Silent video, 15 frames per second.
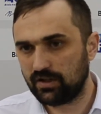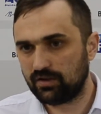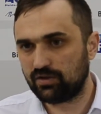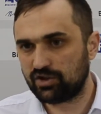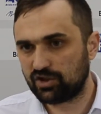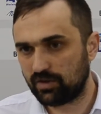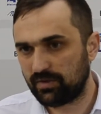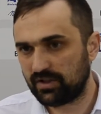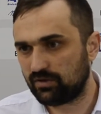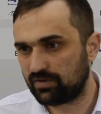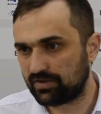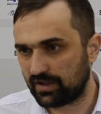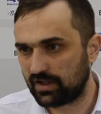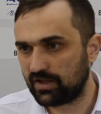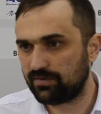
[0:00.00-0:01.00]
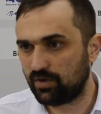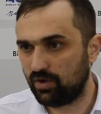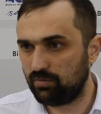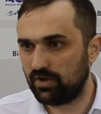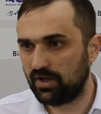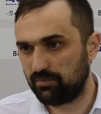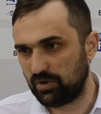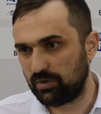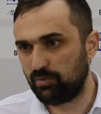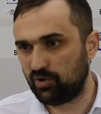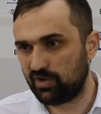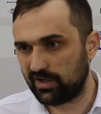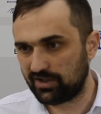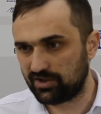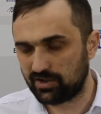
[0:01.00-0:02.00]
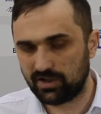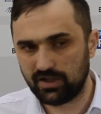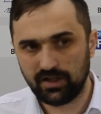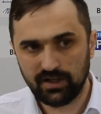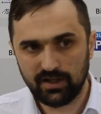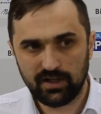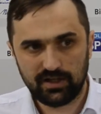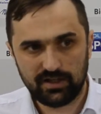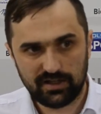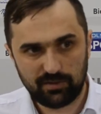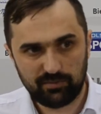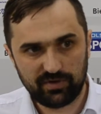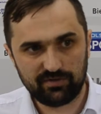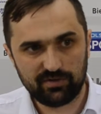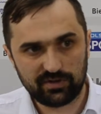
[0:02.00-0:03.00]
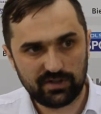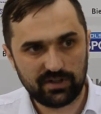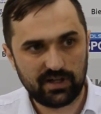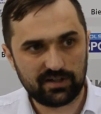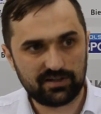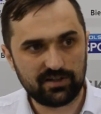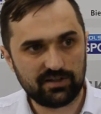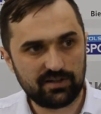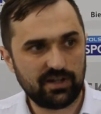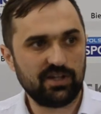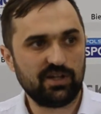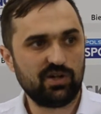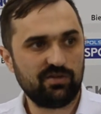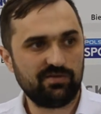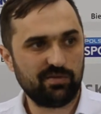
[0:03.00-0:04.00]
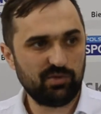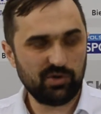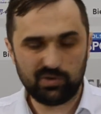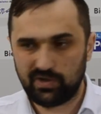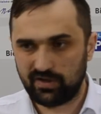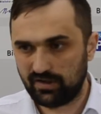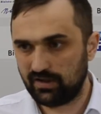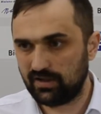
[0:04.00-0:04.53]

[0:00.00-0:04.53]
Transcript: no, trzeba tą zagrywką lepiej pograć i, i na pewno ten akcent treningowy był